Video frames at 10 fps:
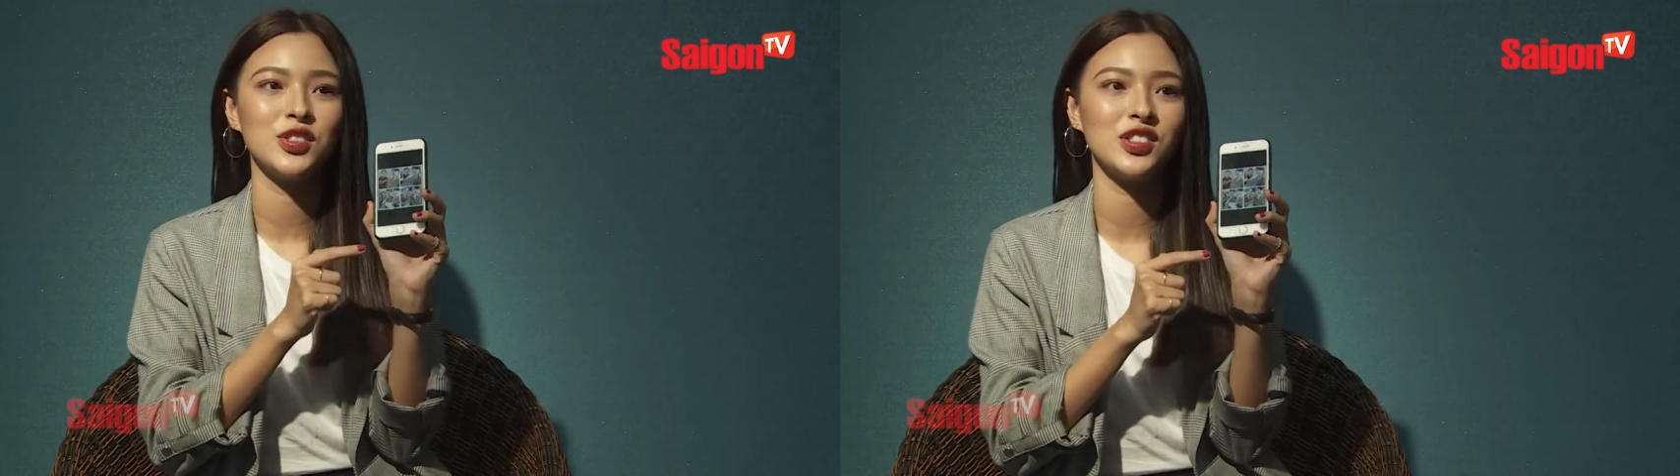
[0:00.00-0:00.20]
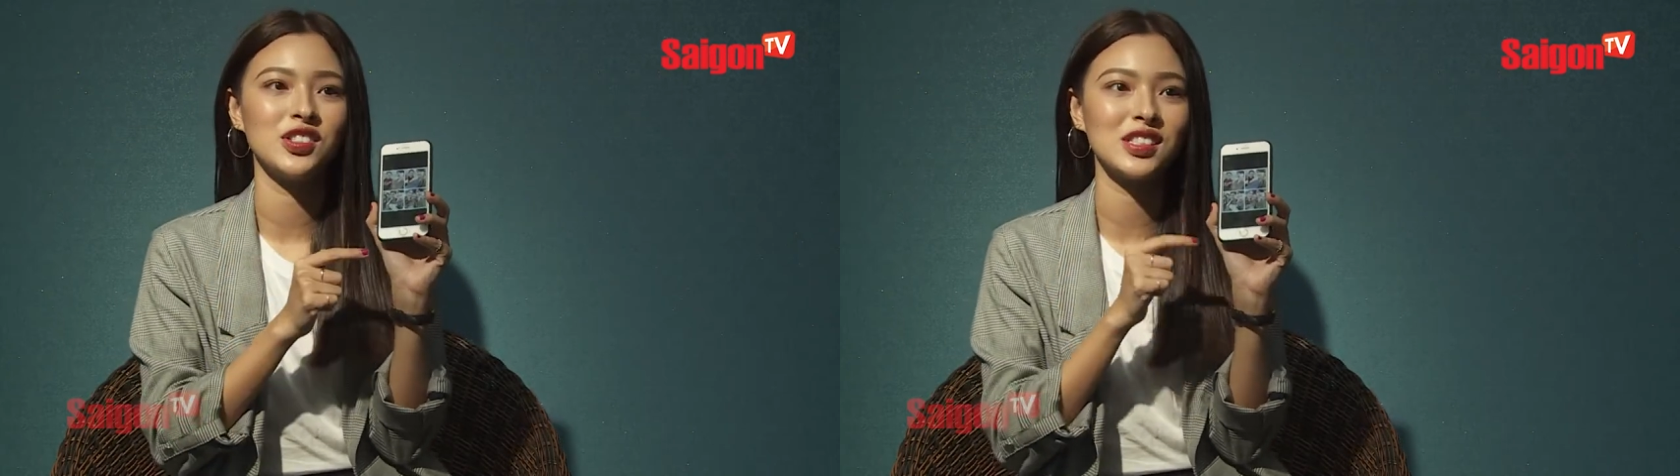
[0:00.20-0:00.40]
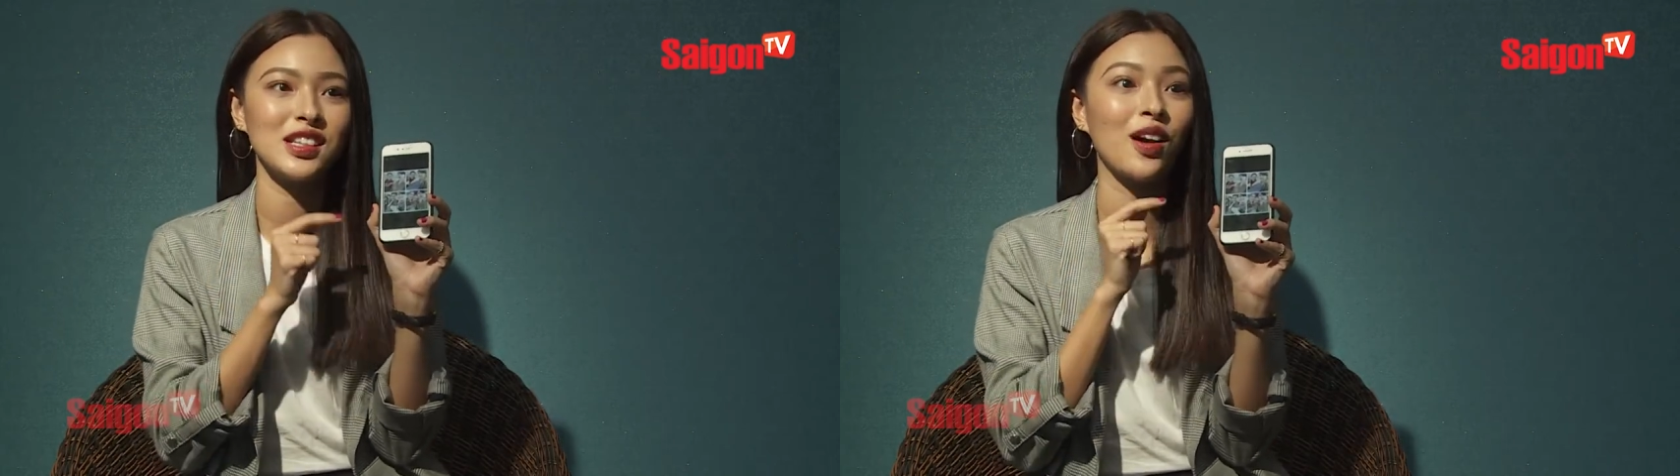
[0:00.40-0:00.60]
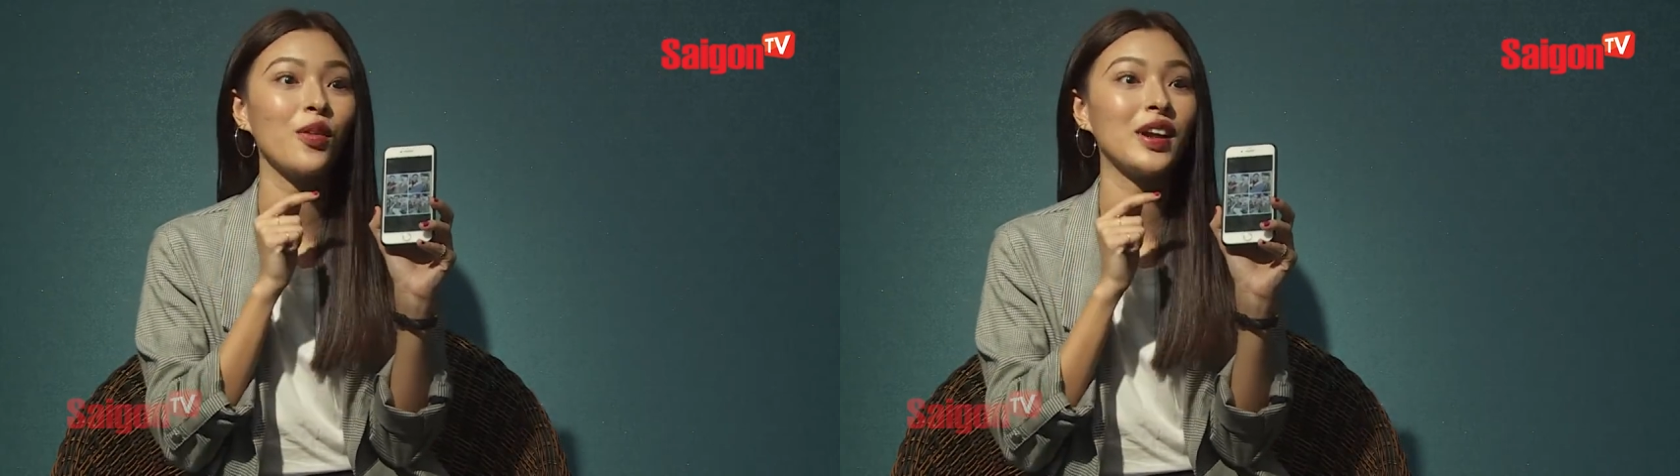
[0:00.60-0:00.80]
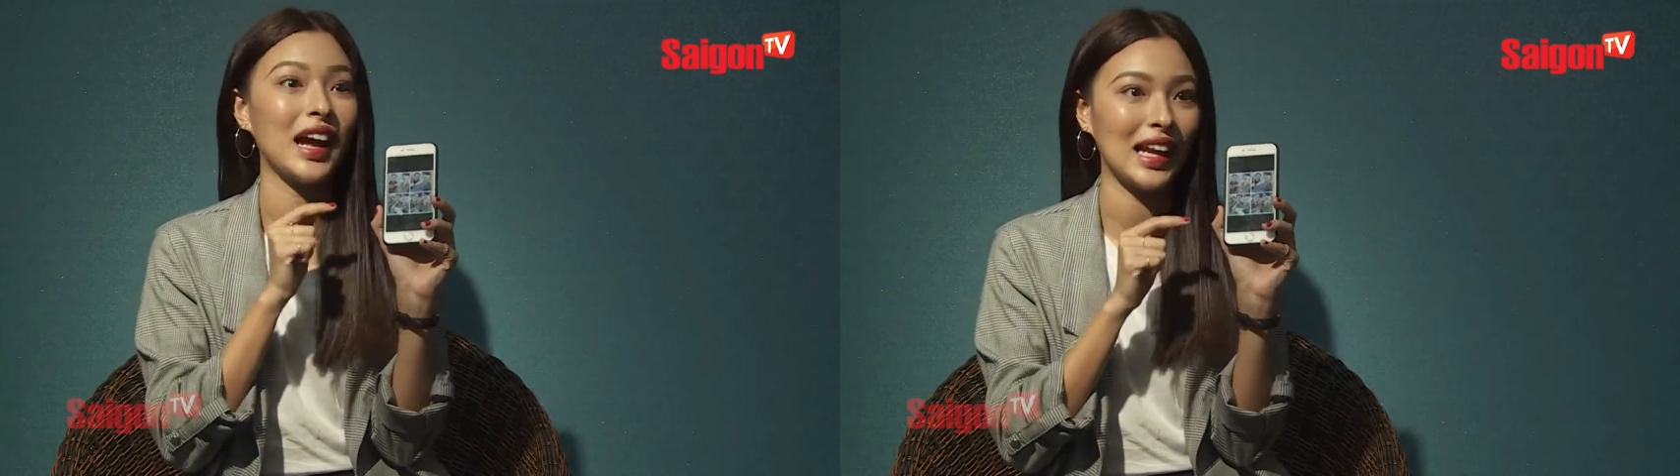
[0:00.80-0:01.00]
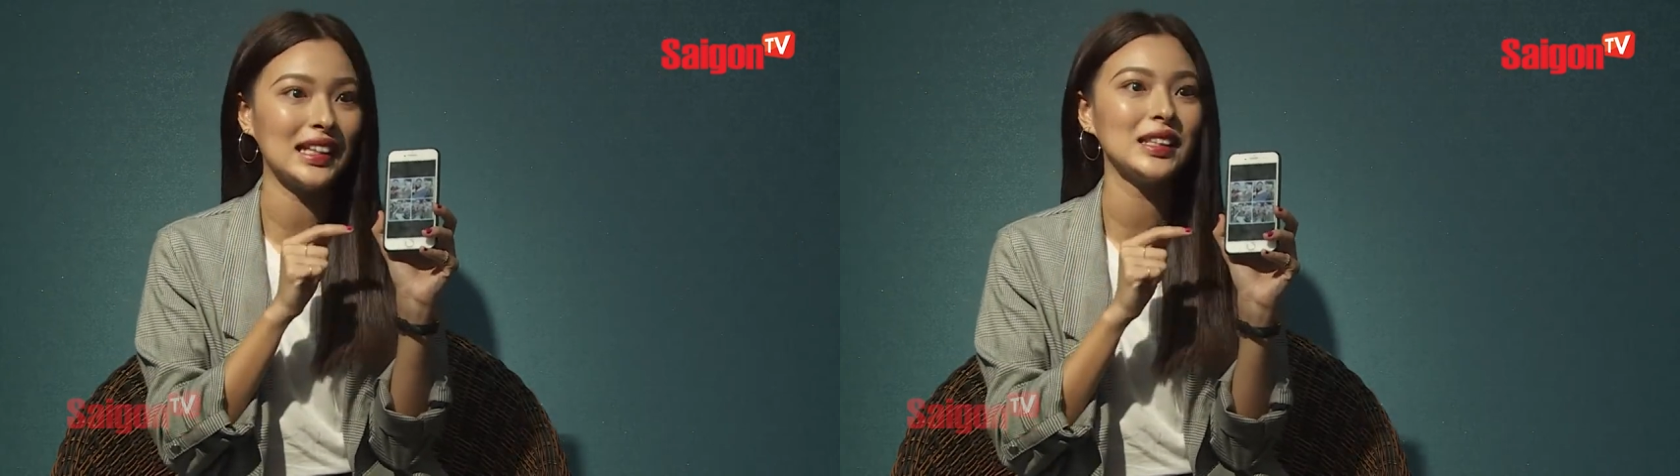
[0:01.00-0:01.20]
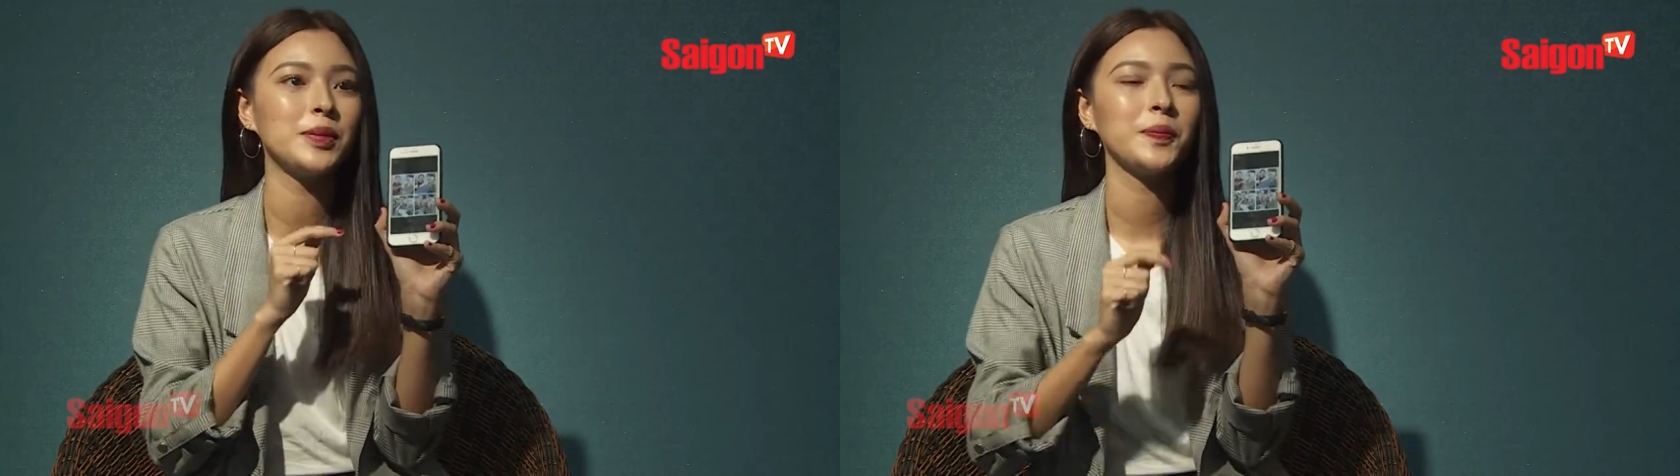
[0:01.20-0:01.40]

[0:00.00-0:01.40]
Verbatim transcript: trường sân khấu điện ảnh.